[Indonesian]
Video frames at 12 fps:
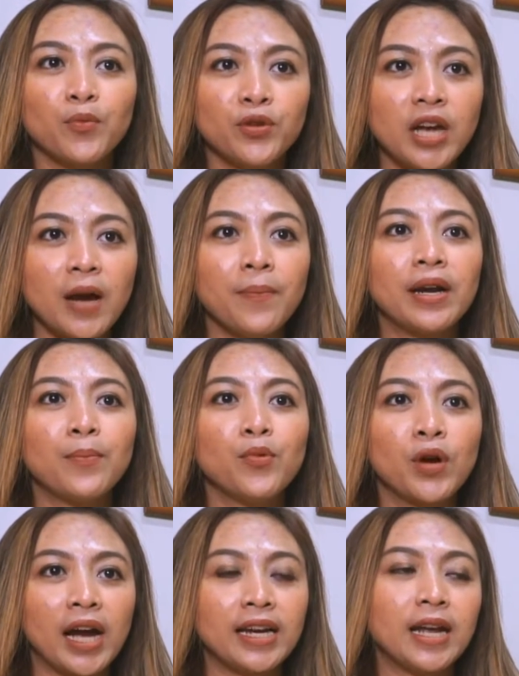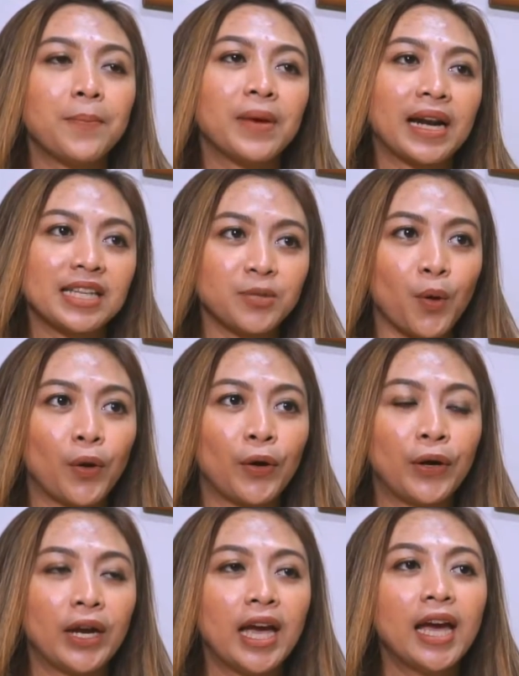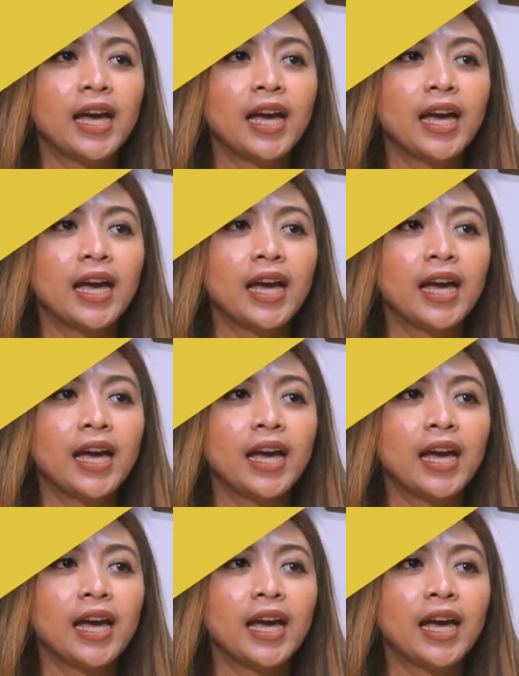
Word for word: mudah menemukan dan merespon.